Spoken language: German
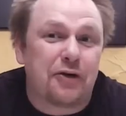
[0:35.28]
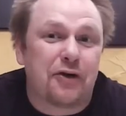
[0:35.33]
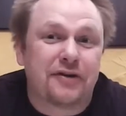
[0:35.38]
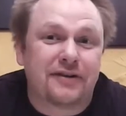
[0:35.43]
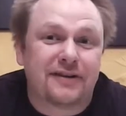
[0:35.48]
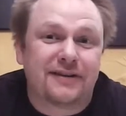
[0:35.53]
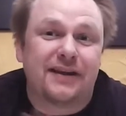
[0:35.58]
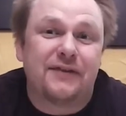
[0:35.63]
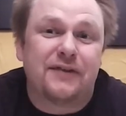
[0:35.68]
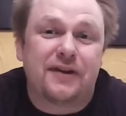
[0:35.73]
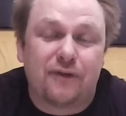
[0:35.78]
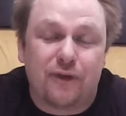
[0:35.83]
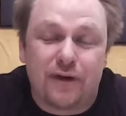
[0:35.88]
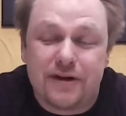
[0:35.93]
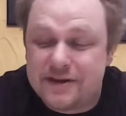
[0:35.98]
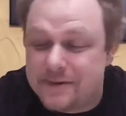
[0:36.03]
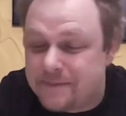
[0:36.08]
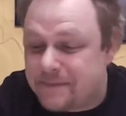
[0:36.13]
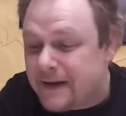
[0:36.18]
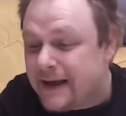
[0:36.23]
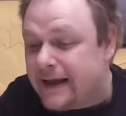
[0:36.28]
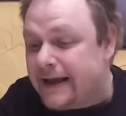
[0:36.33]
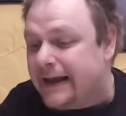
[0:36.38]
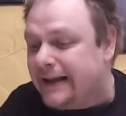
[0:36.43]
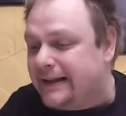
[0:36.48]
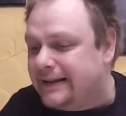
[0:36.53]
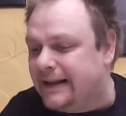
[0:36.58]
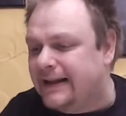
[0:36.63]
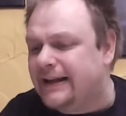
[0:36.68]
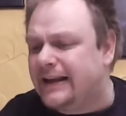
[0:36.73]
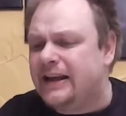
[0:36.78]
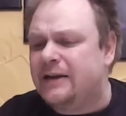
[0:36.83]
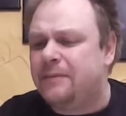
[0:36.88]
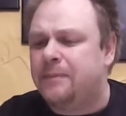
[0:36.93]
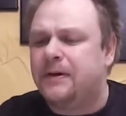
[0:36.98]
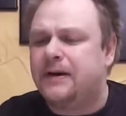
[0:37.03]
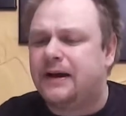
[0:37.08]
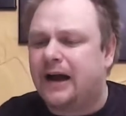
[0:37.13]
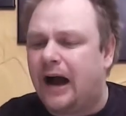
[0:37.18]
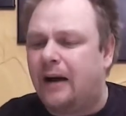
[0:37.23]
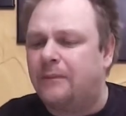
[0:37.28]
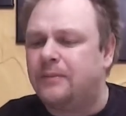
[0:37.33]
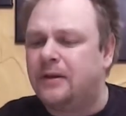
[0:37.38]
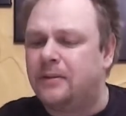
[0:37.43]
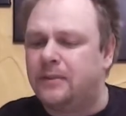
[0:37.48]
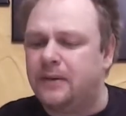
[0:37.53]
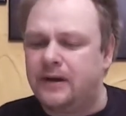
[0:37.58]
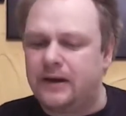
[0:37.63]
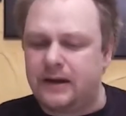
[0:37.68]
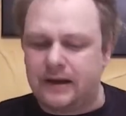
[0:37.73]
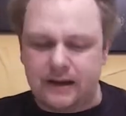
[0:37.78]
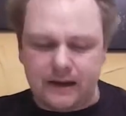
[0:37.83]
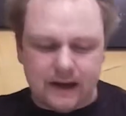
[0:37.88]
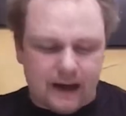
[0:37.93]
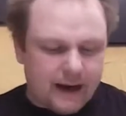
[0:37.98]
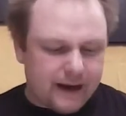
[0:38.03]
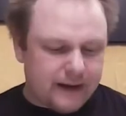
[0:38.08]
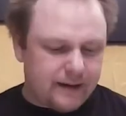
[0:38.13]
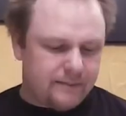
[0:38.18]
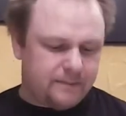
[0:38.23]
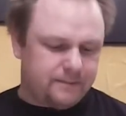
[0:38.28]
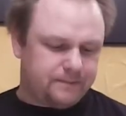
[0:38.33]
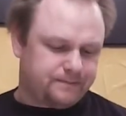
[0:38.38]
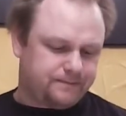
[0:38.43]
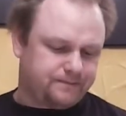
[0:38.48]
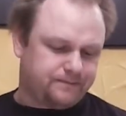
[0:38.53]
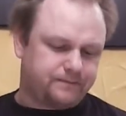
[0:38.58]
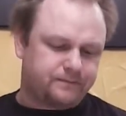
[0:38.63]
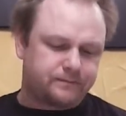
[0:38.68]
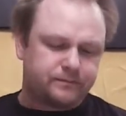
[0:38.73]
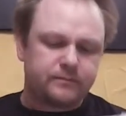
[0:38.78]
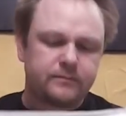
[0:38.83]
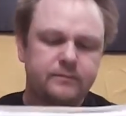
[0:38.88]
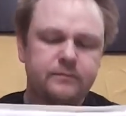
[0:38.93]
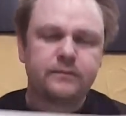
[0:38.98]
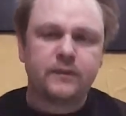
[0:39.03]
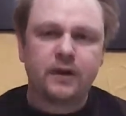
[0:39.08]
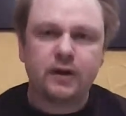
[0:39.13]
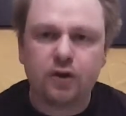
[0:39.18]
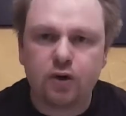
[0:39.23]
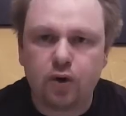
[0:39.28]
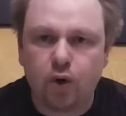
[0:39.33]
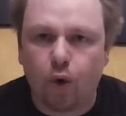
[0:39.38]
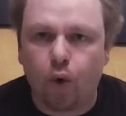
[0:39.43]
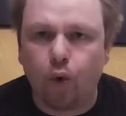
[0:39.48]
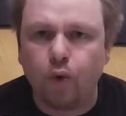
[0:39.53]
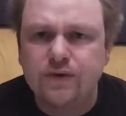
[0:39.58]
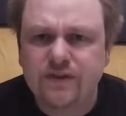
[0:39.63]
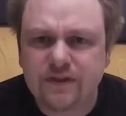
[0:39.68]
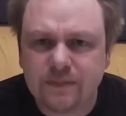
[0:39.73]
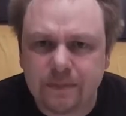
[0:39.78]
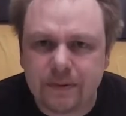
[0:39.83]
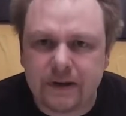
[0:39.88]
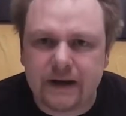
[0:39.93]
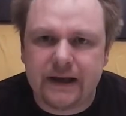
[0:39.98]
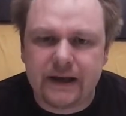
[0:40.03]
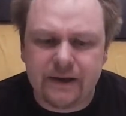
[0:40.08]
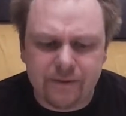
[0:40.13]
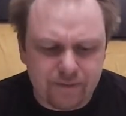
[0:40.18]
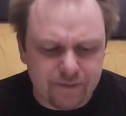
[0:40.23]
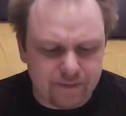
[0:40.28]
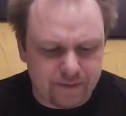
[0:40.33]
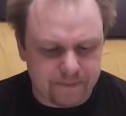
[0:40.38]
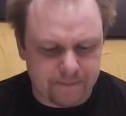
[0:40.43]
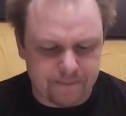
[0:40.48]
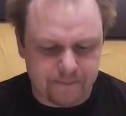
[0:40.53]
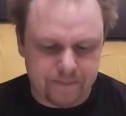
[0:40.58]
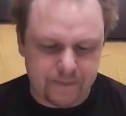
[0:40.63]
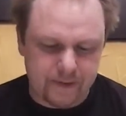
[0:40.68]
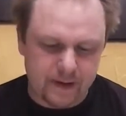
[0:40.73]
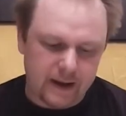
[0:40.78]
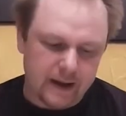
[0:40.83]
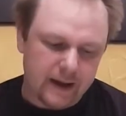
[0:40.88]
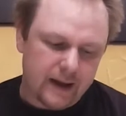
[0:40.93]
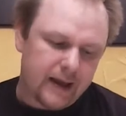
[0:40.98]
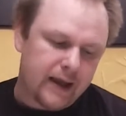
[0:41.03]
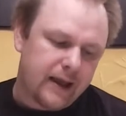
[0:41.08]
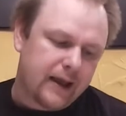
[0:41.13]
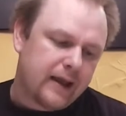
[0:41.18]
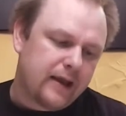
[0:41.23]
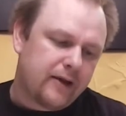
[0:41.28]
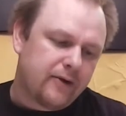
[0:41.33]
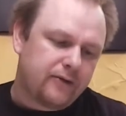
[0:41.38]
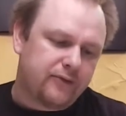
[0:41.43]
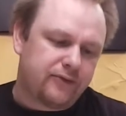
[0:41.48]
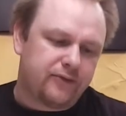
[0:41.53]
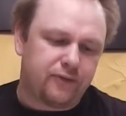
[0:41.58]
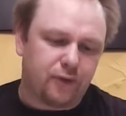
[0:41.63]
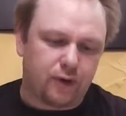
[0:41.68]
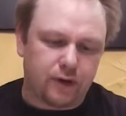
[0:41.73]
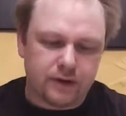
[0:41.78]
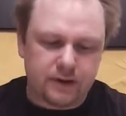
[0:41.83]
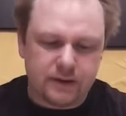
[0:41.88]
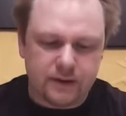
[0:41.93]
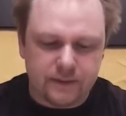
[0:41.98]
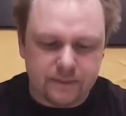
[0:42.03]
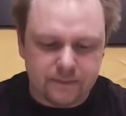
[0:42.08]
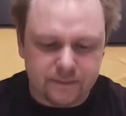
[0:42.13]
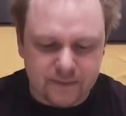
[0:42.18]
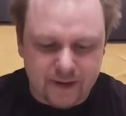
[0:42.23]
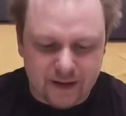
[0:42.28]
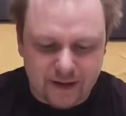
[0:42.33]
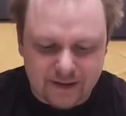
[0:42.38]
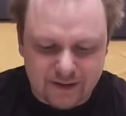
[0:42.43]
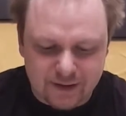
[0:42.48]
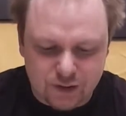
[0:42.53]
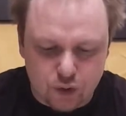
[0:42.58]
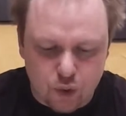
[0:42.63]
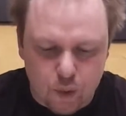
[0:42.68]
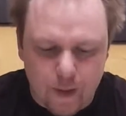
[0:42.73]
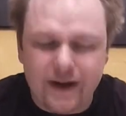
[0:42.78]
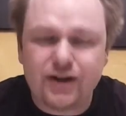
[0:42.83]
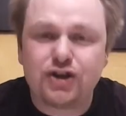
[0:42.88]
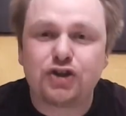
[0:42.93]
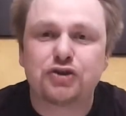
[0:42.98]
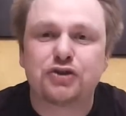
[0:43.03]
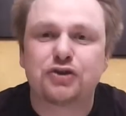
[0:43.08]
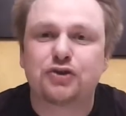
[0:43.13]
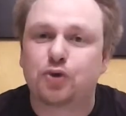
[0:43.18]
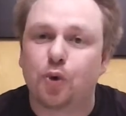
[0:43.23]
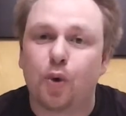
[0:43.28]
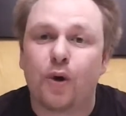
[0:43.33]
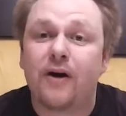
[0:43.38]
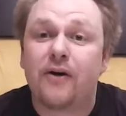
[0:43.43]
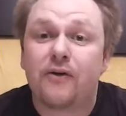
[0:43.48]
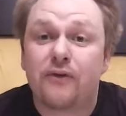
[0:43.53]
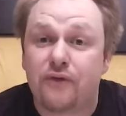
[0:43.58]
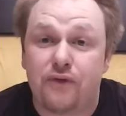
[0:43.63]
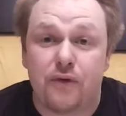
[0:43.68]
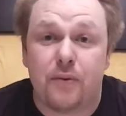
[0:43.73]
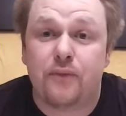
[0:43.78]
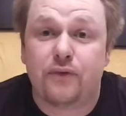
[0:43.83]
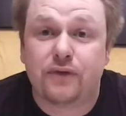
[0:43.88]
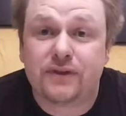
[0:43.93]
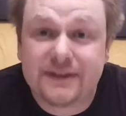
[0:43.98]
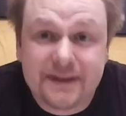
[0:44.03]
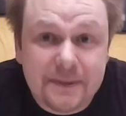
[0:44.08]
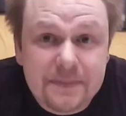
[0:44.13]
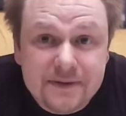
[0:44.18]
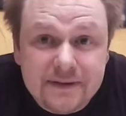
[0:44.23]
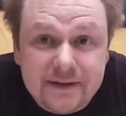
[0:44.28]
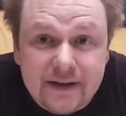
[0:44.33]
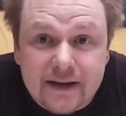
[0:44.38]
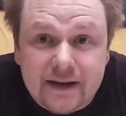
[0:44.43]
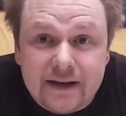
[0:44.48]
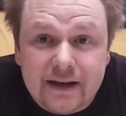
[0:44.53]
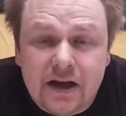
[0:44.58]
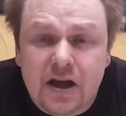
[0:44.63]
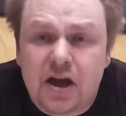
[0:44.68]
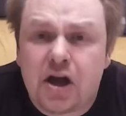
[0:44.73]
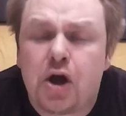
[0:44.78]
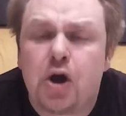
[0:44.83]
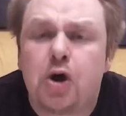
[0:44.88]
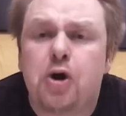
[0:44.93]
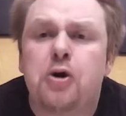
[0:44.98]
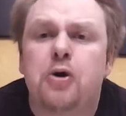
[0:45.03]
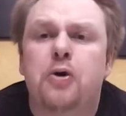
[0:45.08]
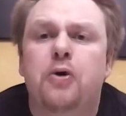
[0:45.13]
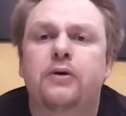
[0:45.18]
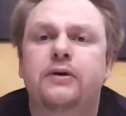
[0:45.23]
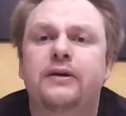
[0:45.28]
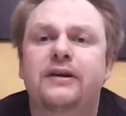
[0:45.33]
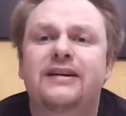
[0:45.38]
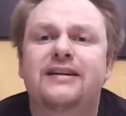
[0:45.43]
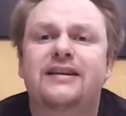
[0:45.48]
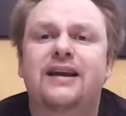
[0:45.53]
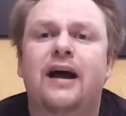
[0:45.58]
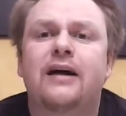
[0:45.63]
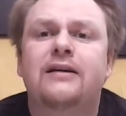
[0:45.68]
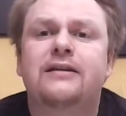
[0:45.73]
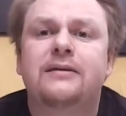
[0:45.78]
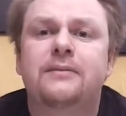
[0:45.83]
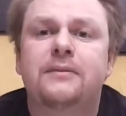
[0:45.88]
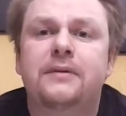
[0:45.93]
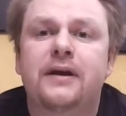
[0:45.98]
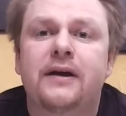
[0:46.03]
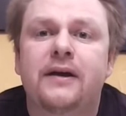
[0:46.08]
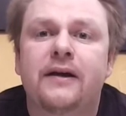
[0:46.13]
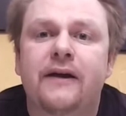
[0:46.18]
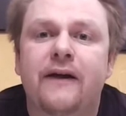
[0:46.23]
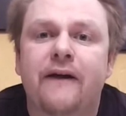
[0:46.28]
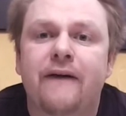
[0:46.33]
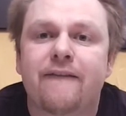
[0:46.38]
Könnt ihr euch erzählen, wie ihr wollt. Denn ich bekam nämlich hier einen Großbrief von Trash Store 75. Und ich dachte mir,